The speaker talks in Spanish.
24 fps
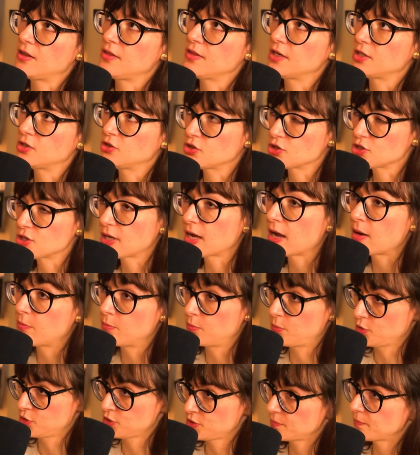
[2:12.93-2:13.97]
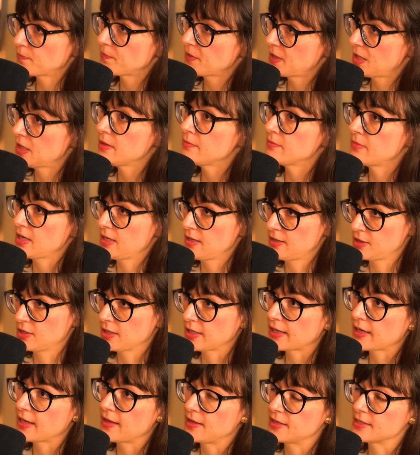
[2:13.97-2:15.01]
ciertos campos del email, del
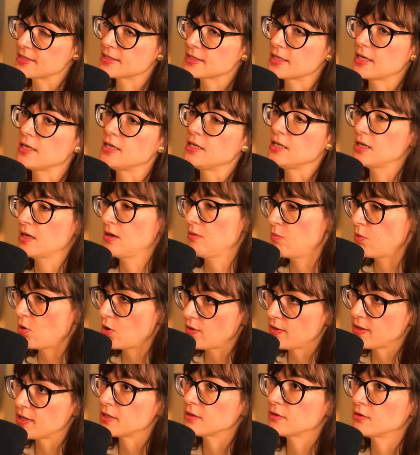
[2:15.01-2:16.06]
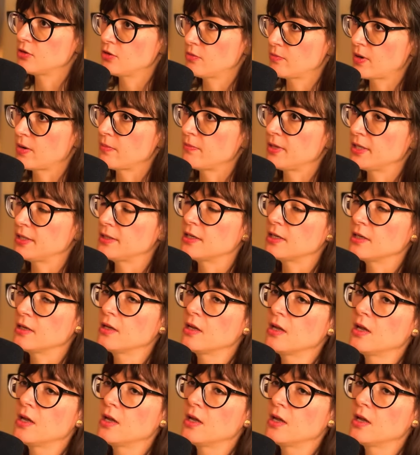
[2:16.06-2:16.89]
headers y el body, normalmente,